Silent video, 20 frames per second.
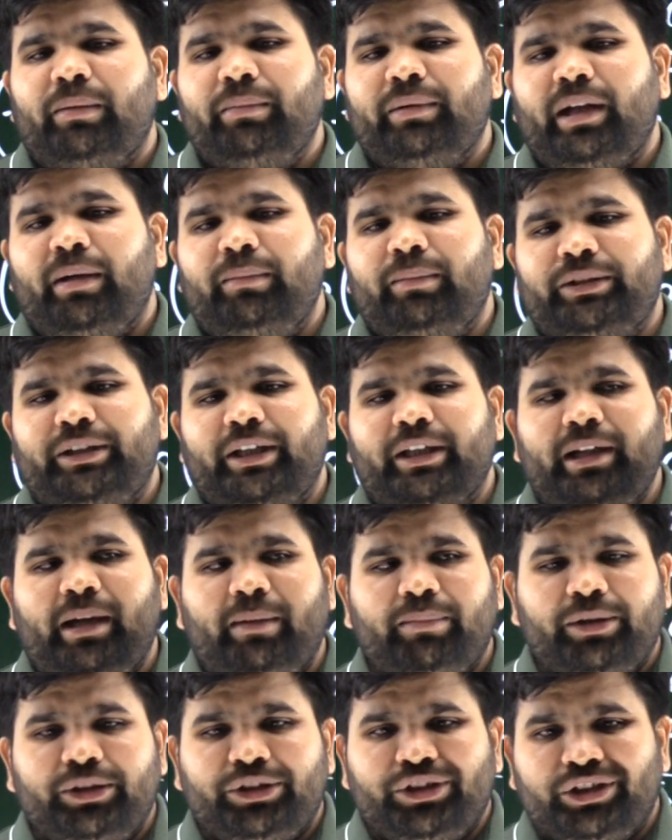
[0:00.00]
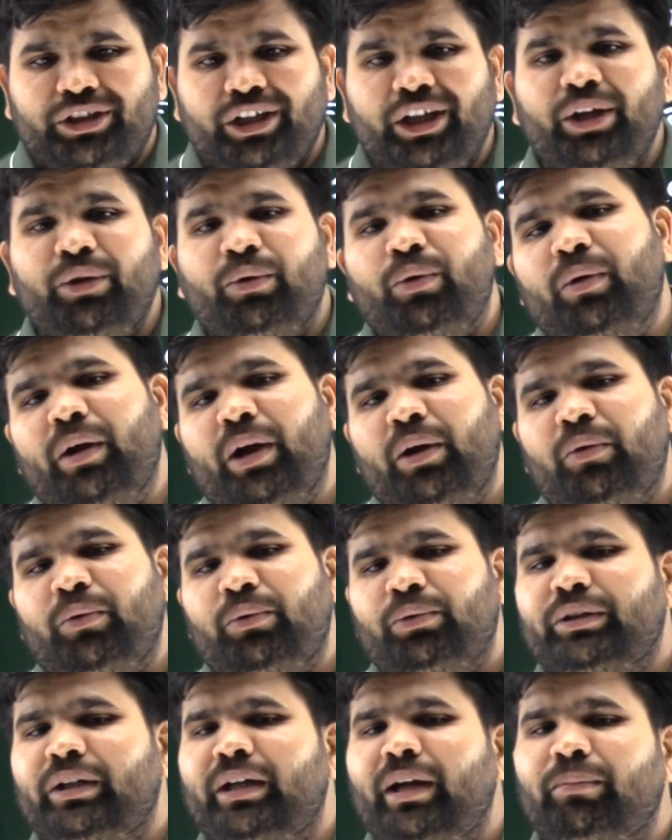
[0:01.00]
कम टाइम बचा कि आपके जितने हो गए हों
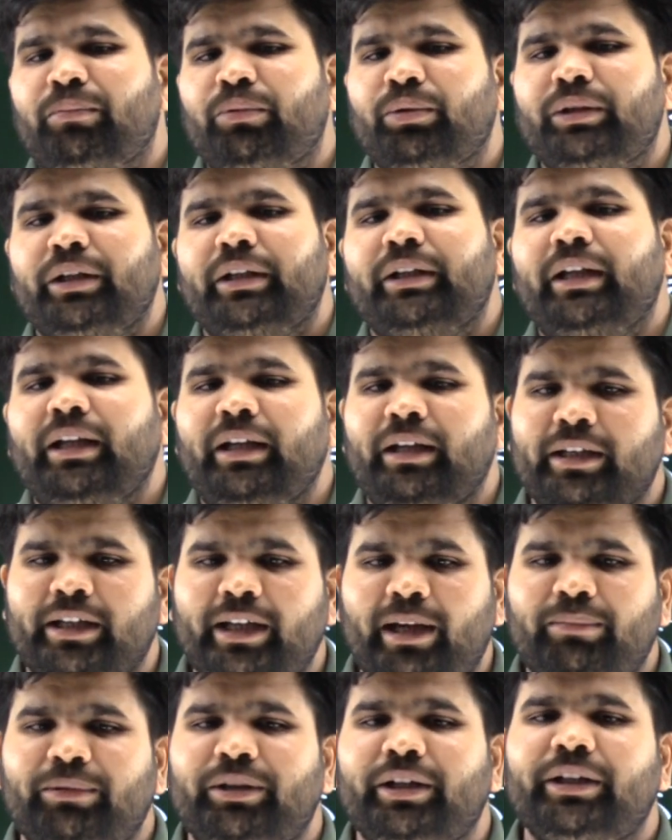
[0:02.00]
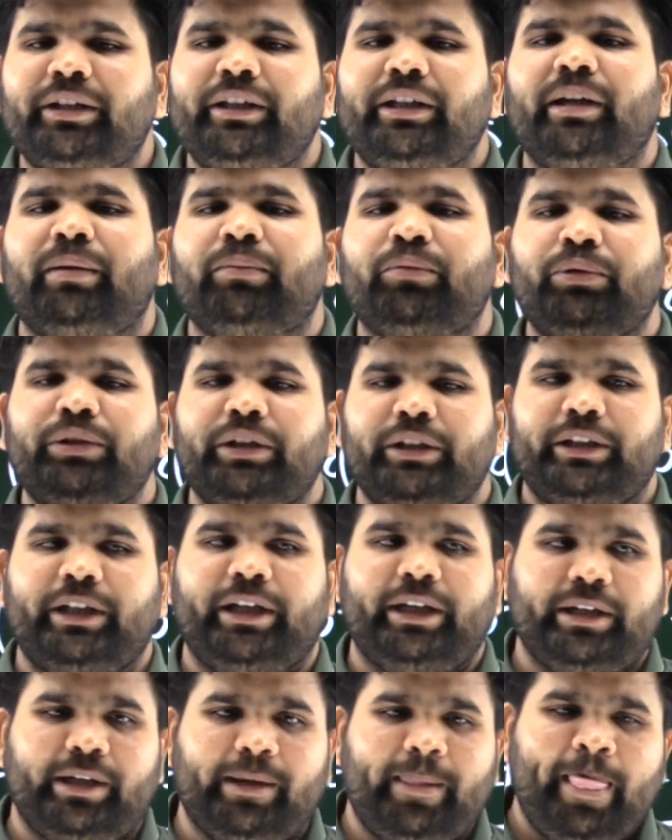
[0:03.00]
उतने हमको दे दें कि आप धीरे धीरे हमको देते
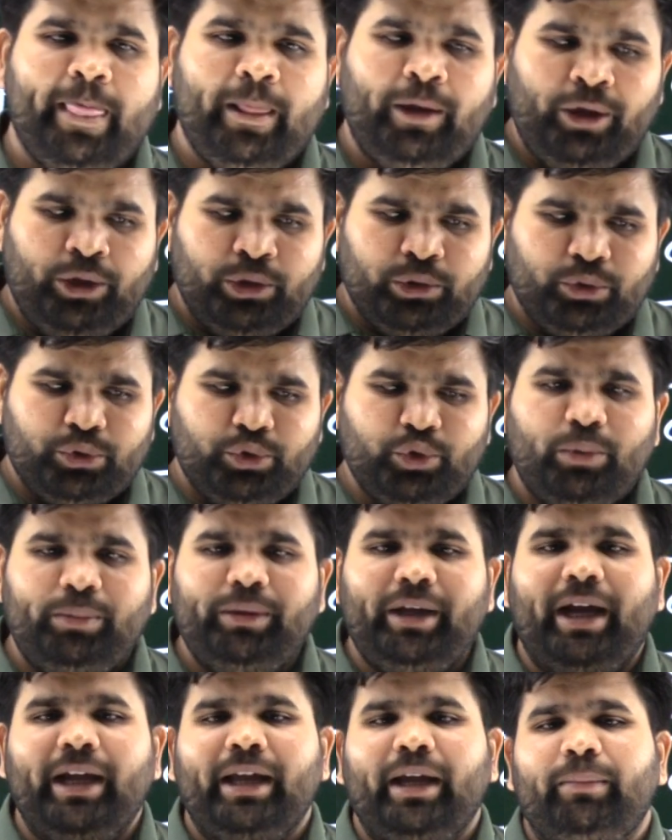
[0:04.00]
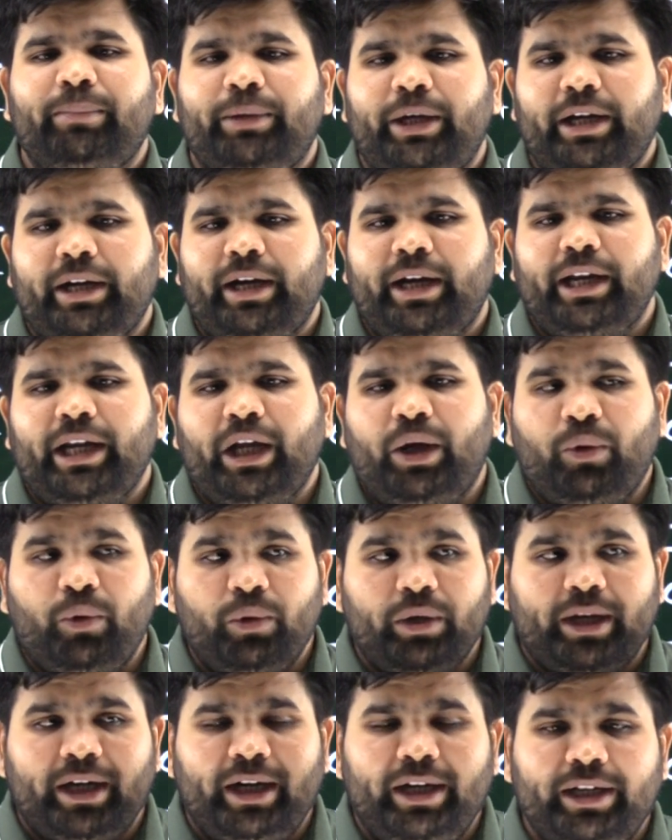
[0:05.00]
रहना तो जो भी आगे अपडेट रहेगा
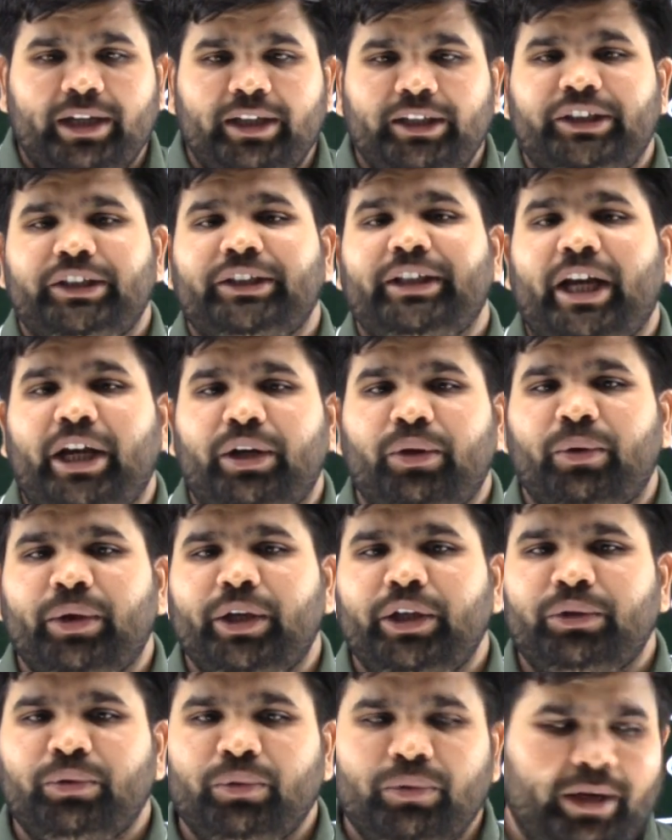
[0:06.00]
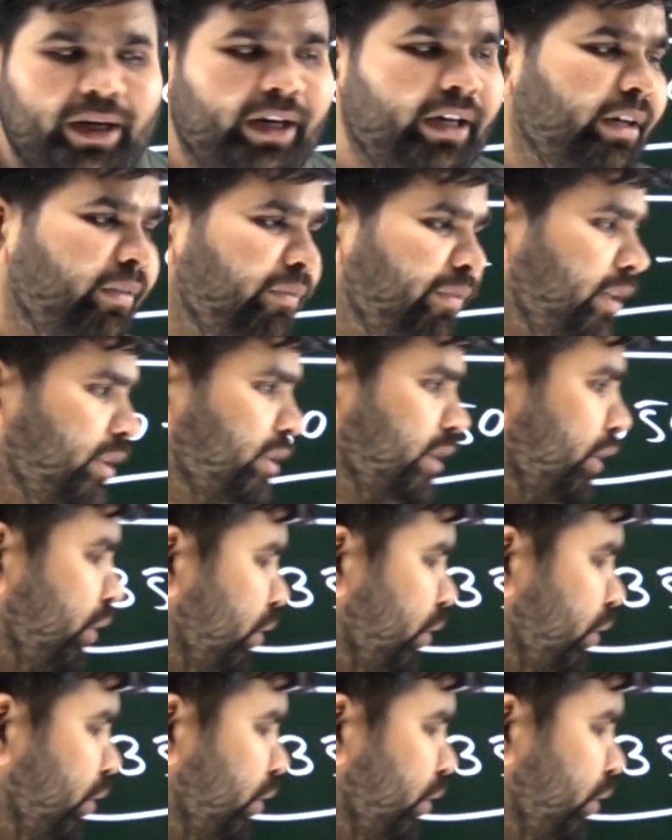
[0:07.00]
और करंट की चीज़ें ऐड होंगी तो करंट अफेयर्स का